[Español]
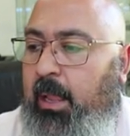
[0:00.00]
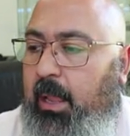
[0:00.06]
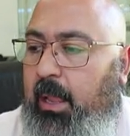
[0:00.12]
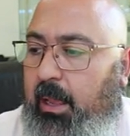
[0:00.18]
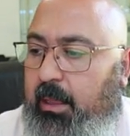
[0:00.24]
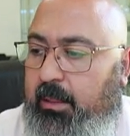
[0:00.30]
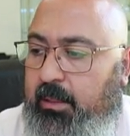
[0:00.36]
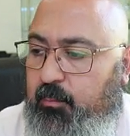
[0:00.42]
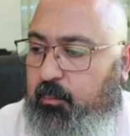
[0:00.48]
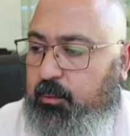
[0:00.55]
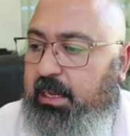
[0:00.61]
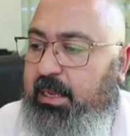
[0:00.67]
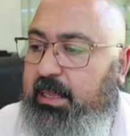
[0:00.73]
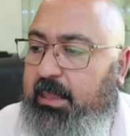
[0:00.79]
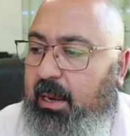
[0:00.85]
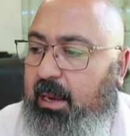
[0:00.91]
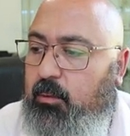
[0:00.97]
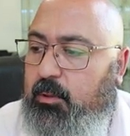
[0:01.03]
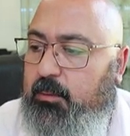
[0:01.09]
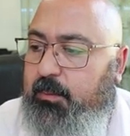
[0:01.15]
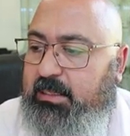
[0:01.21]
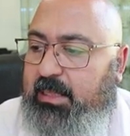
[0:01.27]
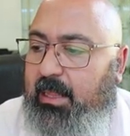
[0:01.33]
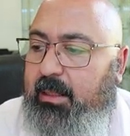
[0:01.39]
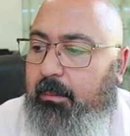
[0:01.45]
Eh, después aquí tenemos
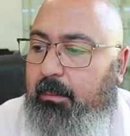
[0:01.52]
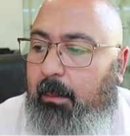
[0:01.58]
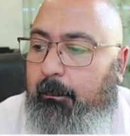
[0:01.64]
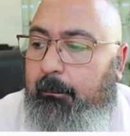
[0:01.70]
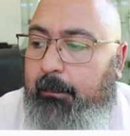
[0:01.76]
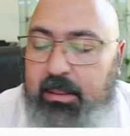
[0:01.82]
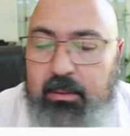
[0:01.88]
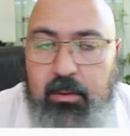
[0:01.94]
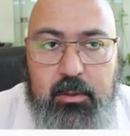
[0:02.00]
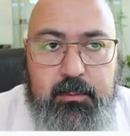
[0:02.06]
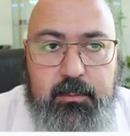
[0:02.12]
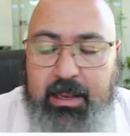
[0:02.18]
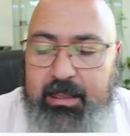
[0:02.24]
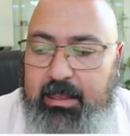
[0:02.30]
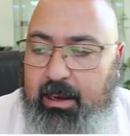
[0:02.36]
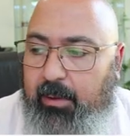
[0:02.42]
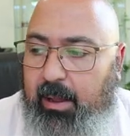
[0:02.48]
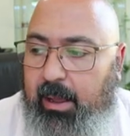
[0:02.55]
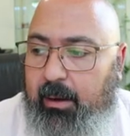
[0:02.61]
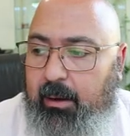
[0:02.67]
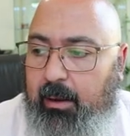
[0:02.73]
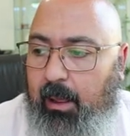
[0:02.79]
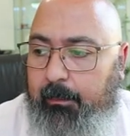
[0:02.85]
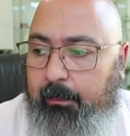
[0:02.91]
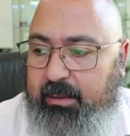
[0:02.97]
bastantes más métodos para
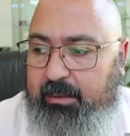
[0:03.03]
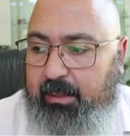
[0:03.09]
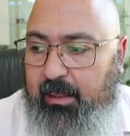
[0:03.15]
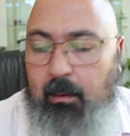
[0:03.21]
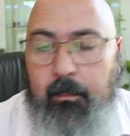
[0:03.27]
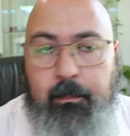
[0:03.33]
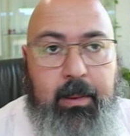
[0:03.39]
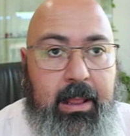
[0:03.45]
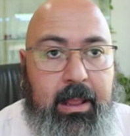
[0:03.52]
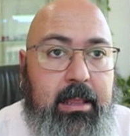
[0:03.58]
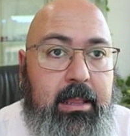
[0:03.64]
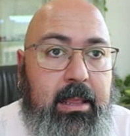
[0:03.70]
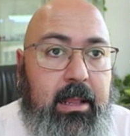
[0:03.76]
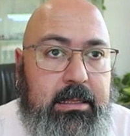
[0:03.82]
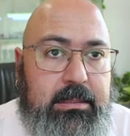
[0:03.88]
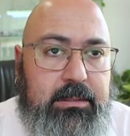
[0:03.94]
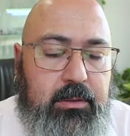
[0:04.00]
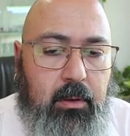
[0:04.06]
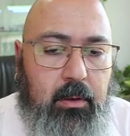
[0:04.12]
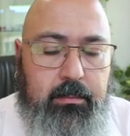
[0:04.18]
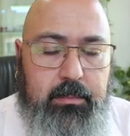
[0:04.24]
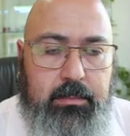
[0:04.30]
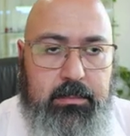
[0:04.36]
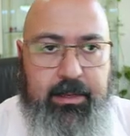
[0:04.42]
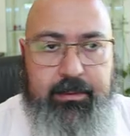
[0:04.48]
trabajar, aparte del play y el
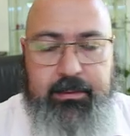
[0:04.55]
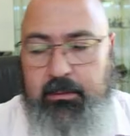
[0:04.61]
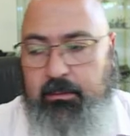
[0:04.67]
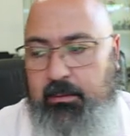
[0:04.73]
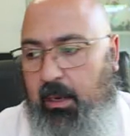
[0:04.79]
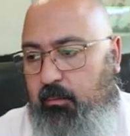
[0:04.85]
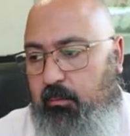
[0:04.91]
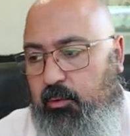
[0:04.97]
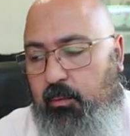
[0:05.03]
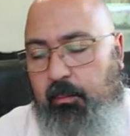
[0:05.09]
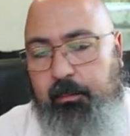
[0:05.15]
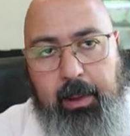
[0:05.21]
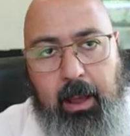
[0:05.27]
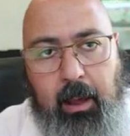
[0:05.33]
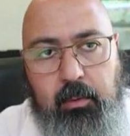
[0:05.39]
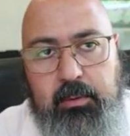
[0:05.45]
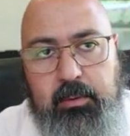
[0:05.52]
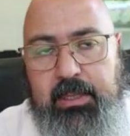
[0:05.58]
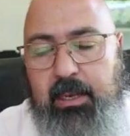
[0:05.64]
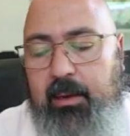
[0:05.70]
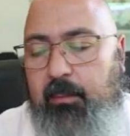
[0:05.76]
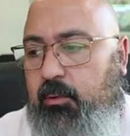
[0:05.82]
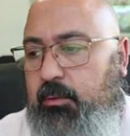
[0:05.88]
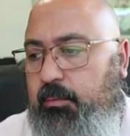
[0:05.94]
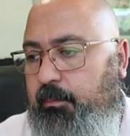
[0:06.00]
stop. tenemos un pause,
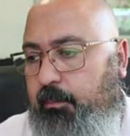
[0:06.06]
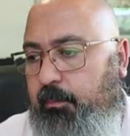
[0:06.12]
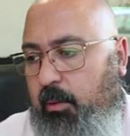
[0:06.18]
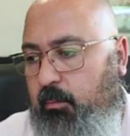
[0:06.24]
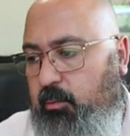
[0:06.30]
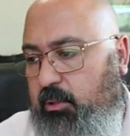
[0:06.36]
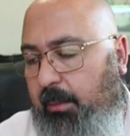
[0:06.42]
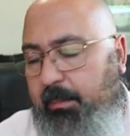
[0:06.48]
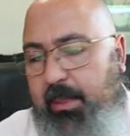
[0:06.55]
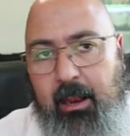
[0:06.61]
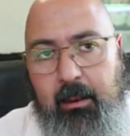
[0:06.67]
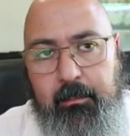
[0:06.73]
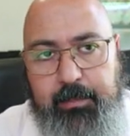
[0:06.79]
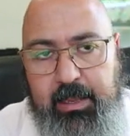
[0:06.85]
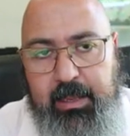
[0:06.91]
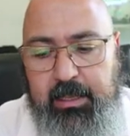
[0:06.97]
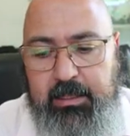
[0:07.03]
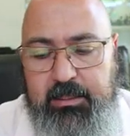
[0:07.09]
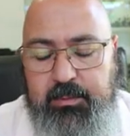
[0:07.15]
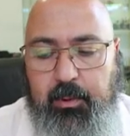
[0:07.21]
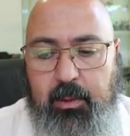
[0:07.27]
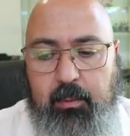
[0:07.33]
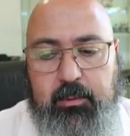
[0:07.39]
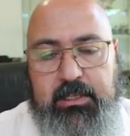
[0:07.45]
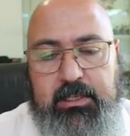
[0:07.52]
tenemos, podemos cambiar el pitch,
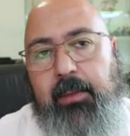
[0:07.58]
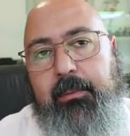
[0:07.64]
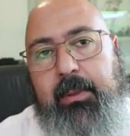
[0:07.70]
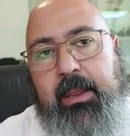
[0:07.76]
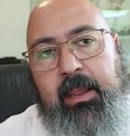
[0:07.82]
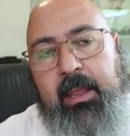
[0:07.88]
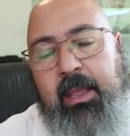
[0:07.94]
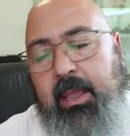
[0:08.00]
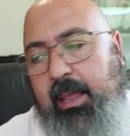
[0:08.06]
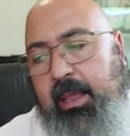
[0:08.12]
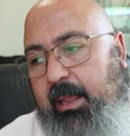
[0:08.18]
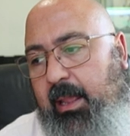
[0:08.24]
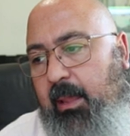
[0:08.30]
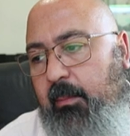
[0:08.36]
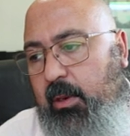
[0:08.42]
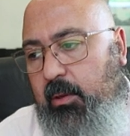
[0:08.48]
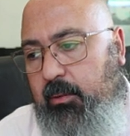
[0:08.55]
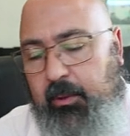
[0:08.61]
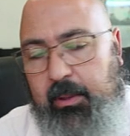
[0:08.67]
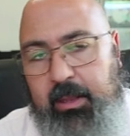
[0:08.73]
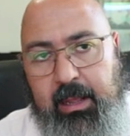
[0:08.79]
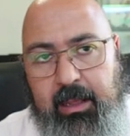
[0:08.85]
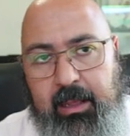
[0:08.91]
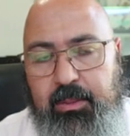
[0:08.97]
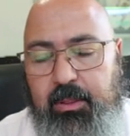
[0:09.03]
podemos saber en qué minuto de
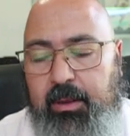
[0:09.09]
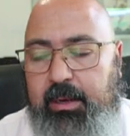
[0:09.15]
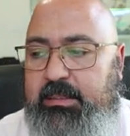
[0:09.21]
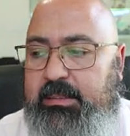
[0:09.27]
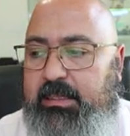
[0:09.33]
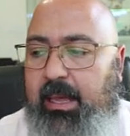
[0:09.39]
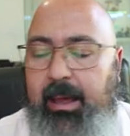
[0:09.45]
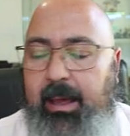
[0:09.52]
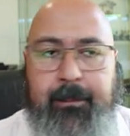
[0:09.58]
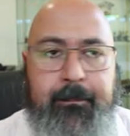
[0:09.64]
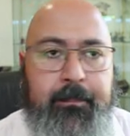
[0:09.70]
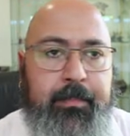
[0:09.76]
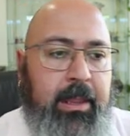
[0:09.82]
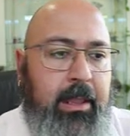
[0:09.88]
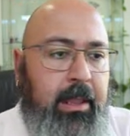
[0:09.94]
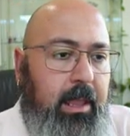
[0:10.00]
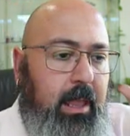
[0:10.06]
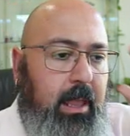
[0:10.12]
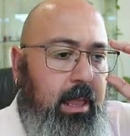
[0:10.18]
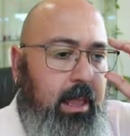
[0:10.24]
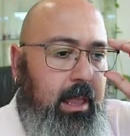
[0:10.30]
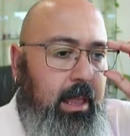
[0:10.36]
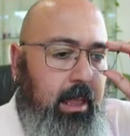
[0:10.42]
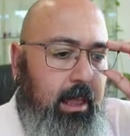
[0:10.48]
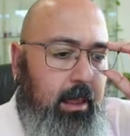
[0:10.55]
la canción está,
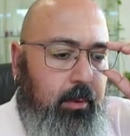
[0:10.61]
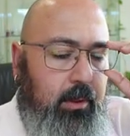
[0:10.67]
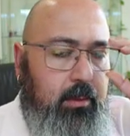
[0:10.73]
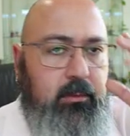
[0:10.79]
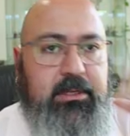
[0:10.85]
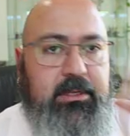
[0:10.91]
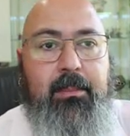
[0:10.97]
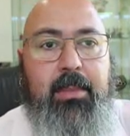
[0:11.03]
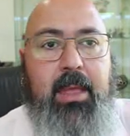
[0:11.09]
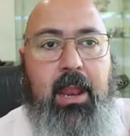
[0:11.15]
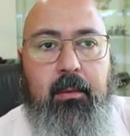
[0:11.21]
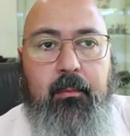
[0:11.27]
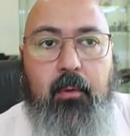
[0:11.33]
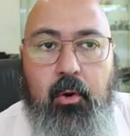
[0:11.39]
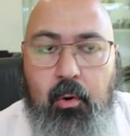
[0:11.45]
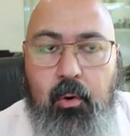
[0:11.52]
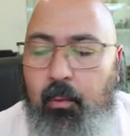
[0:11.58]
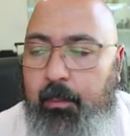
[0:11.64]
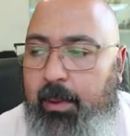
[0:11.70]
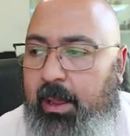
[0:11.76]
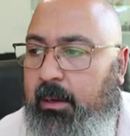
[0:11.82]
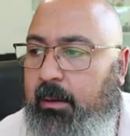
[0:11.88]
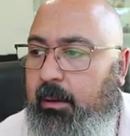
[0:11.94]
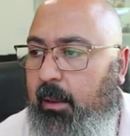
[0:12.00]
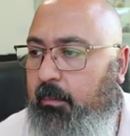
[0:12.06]
eh, podemos cambiar el
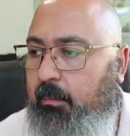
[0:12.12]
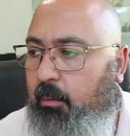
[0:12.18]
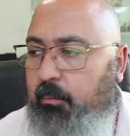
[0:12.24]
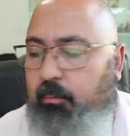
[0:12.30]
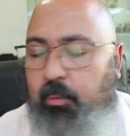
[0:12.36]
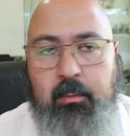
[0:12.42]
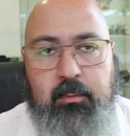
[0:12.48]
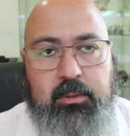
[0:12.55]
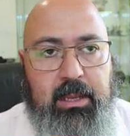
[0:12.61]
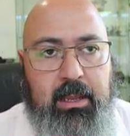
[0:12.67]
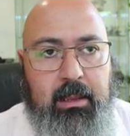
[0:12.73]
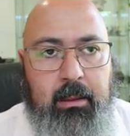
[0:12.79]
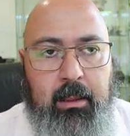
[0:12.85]
volumen, podemos